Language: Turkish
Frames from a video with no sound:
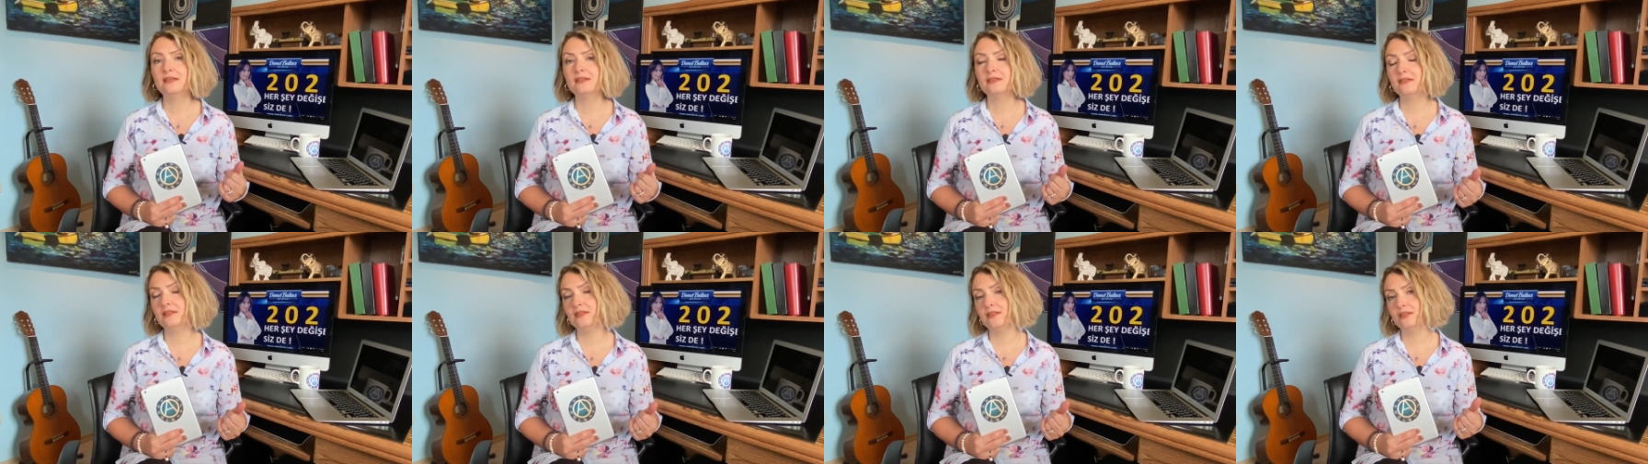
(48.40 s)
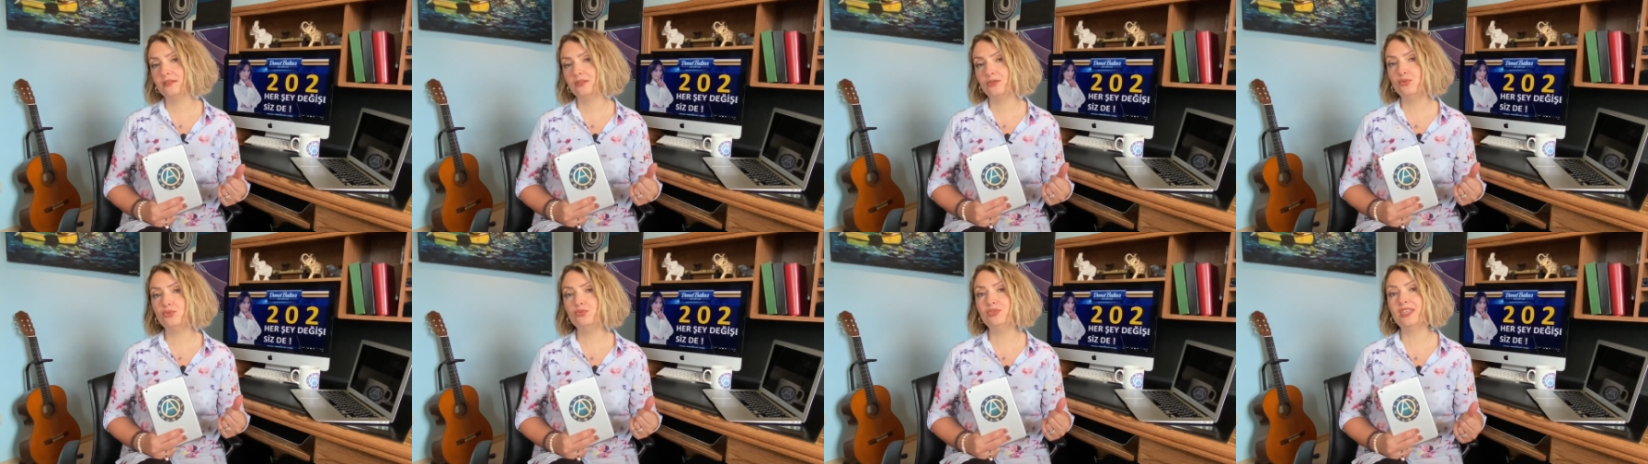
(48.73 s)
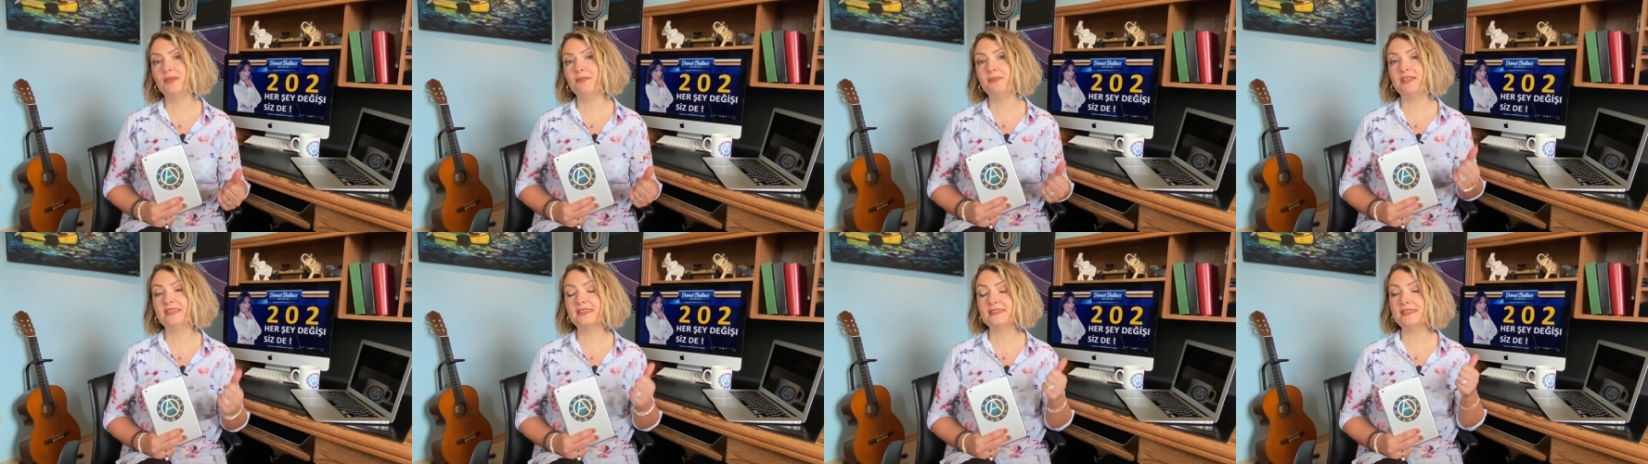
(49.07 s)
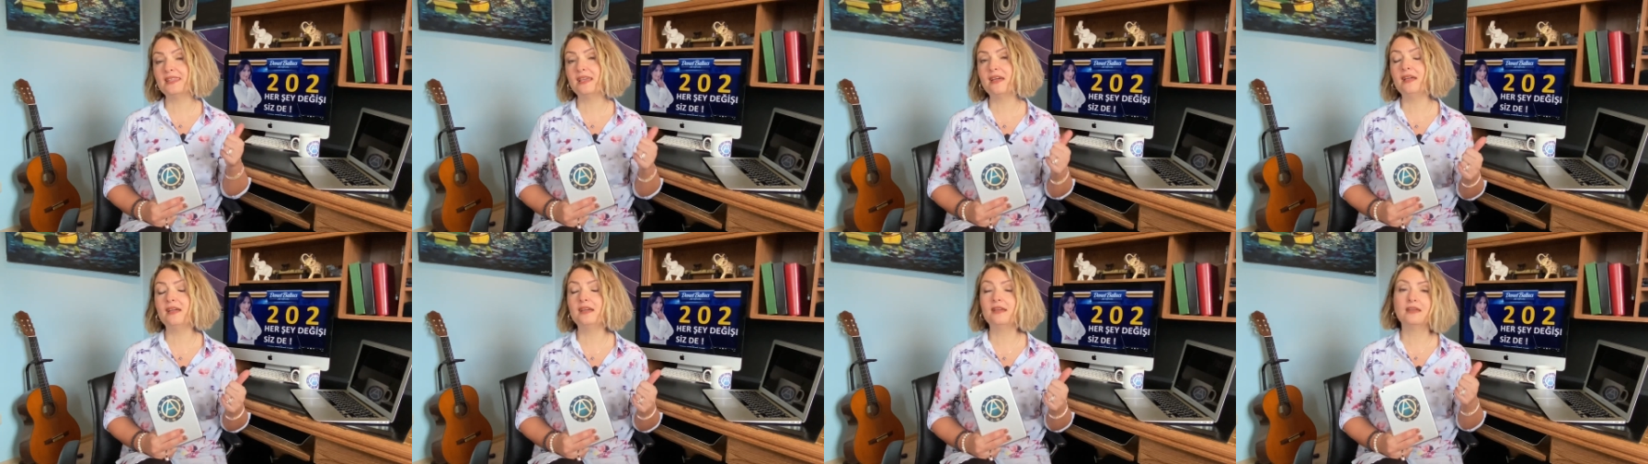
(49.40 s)
e,
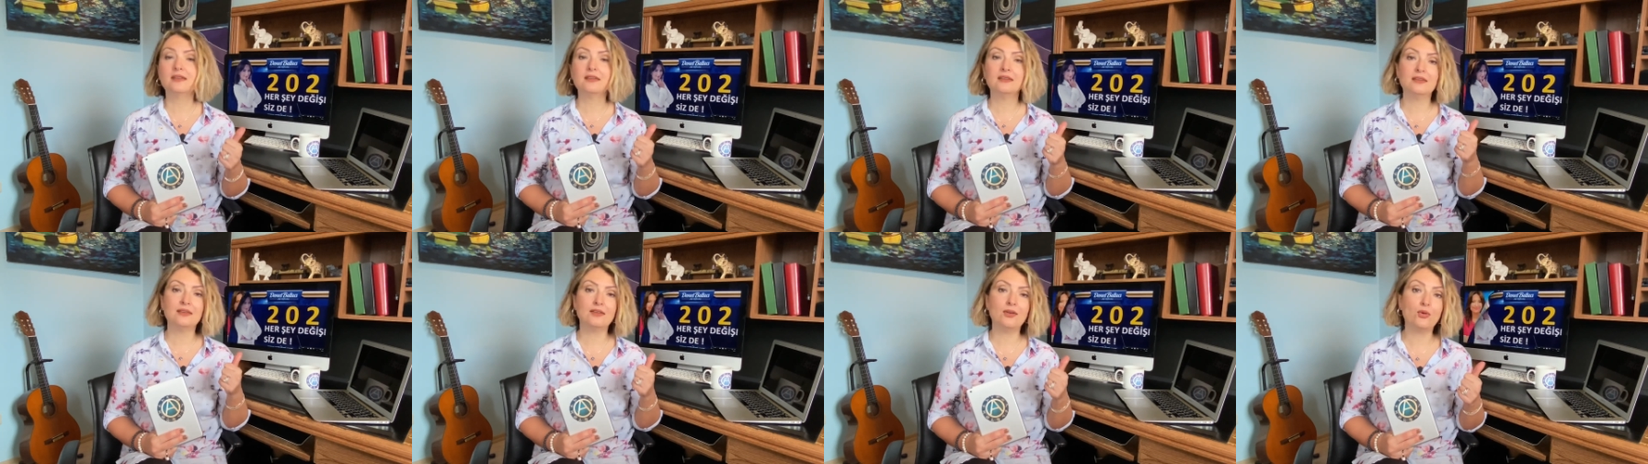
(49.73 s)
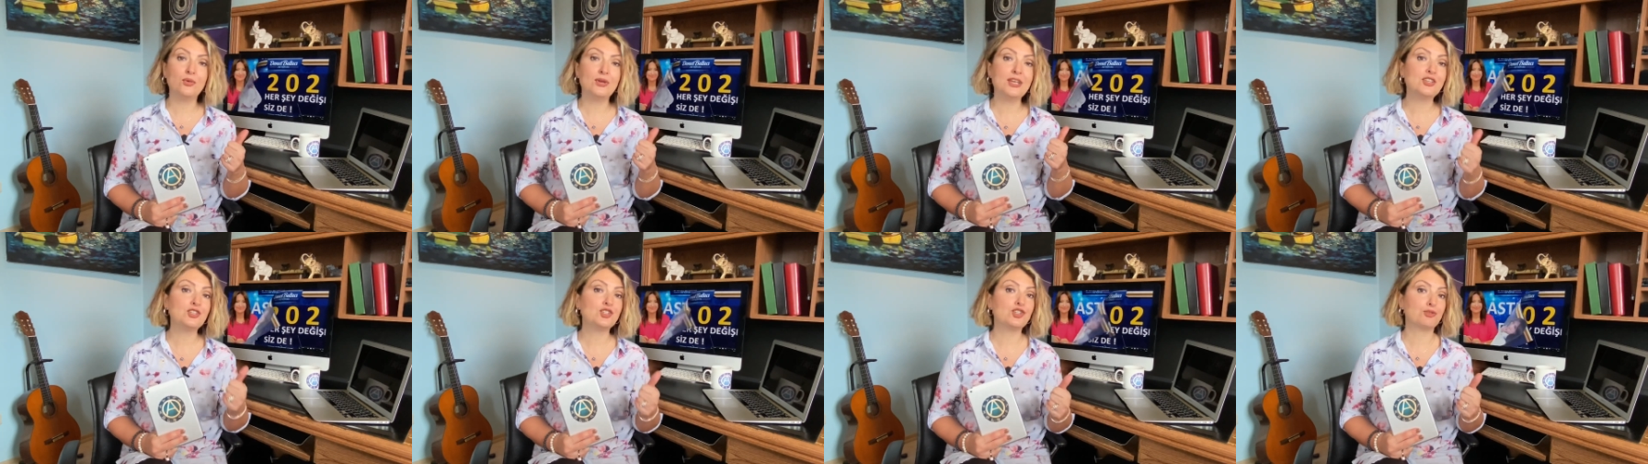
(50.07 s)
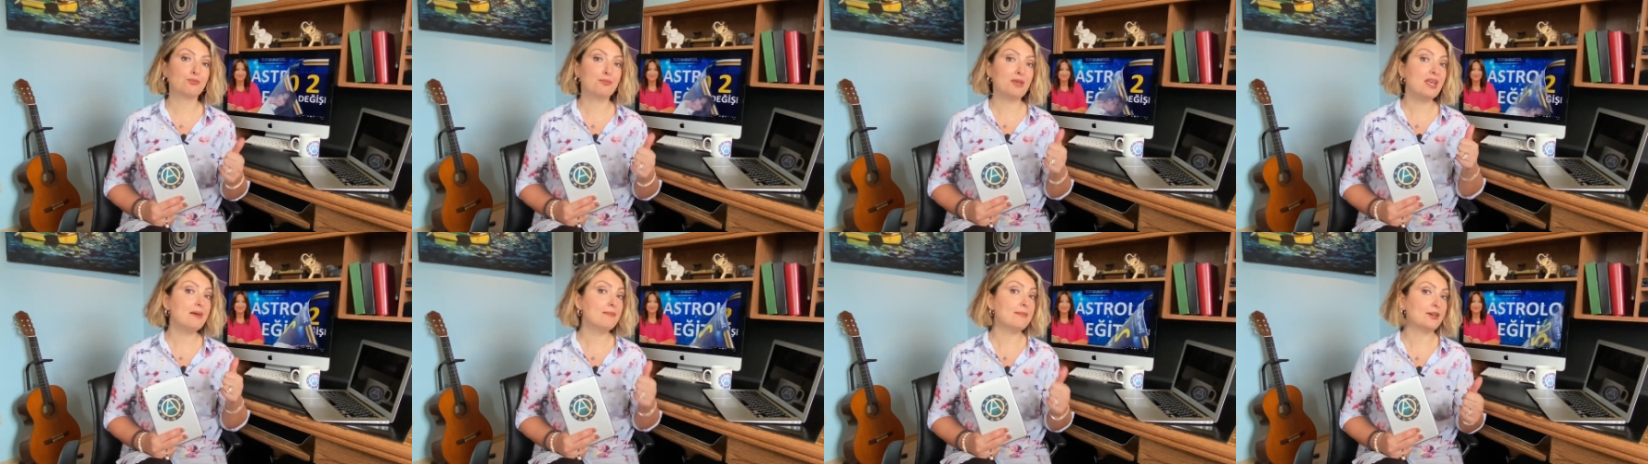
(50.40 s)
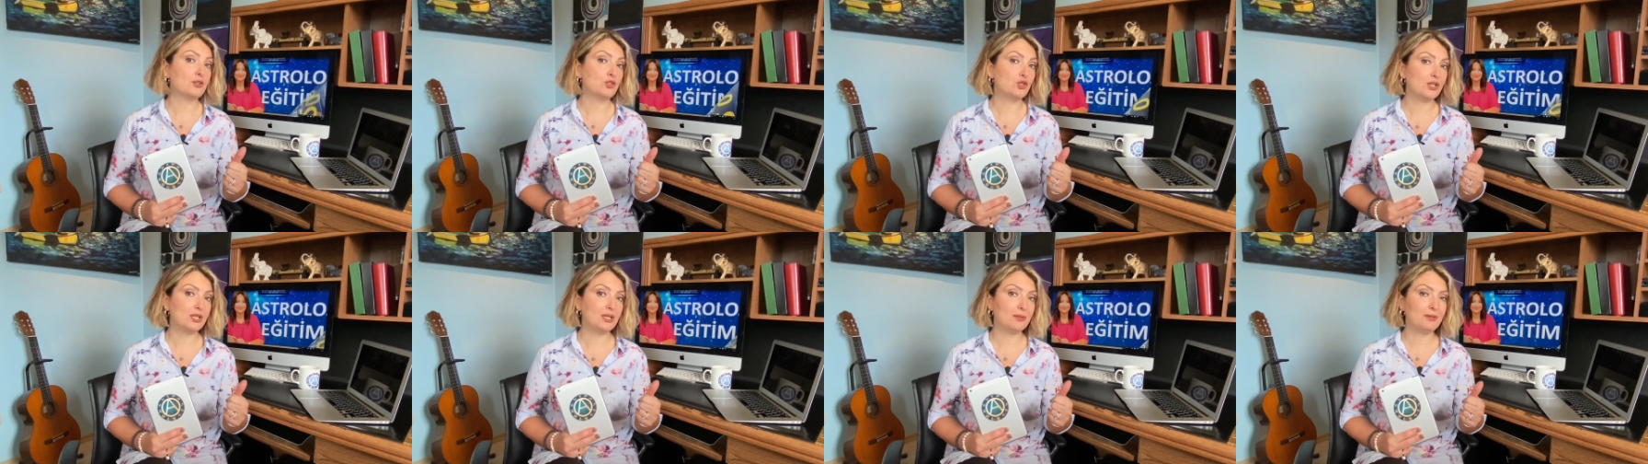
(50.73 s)
gündeminizde e, öne çıkmaya
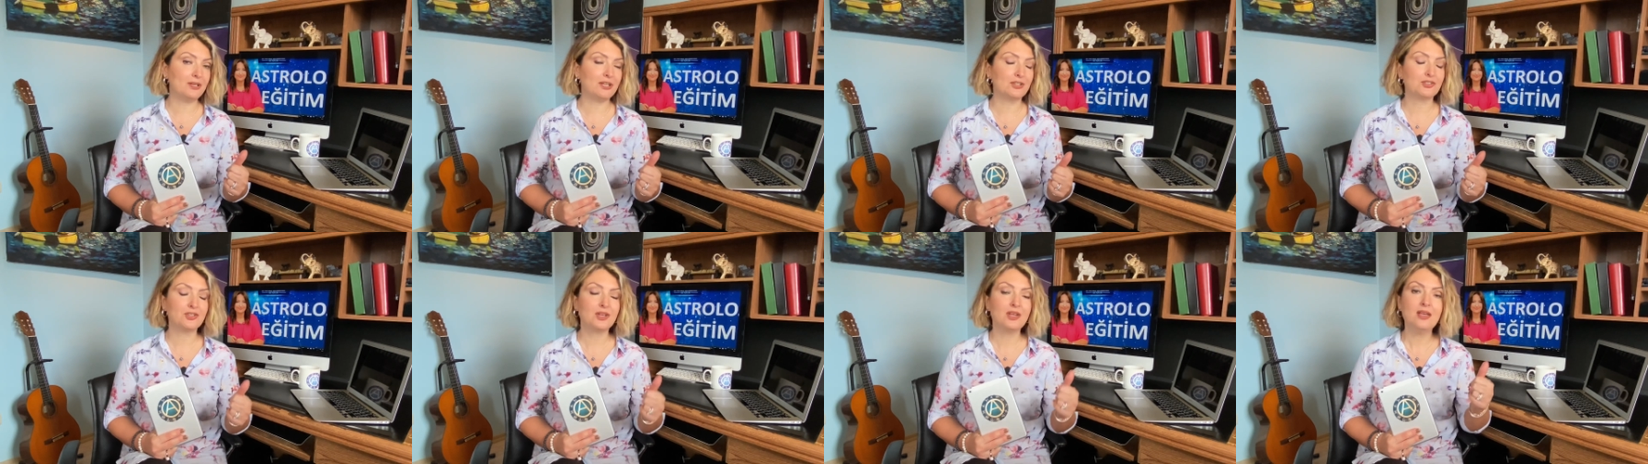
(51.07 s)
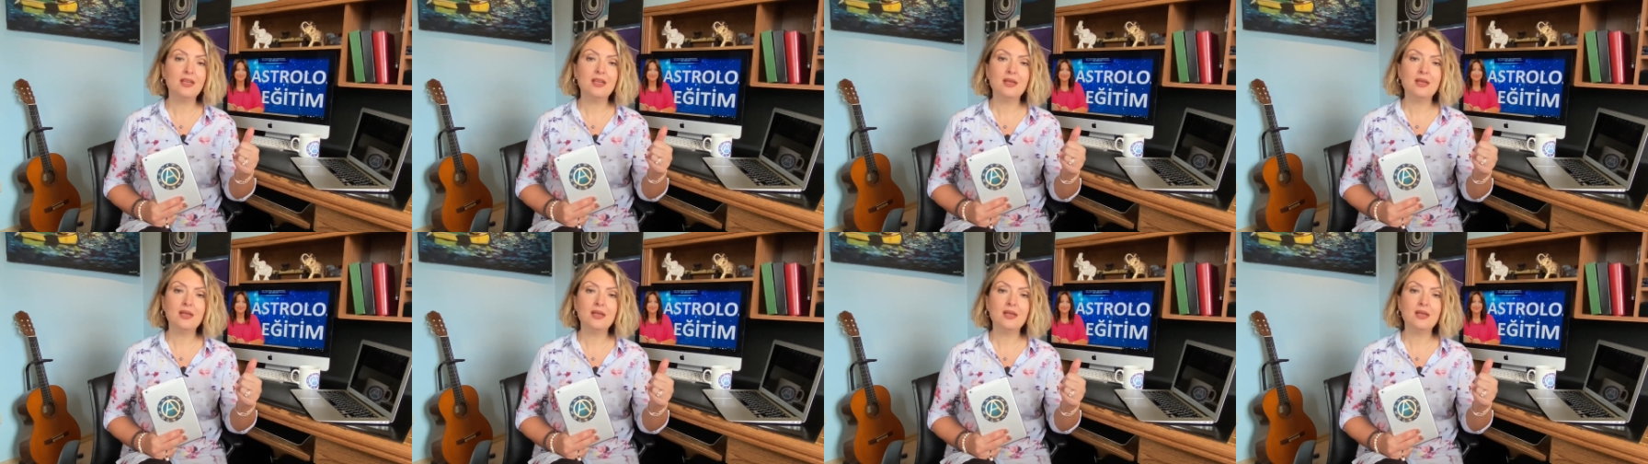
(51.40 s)
başlayabilir.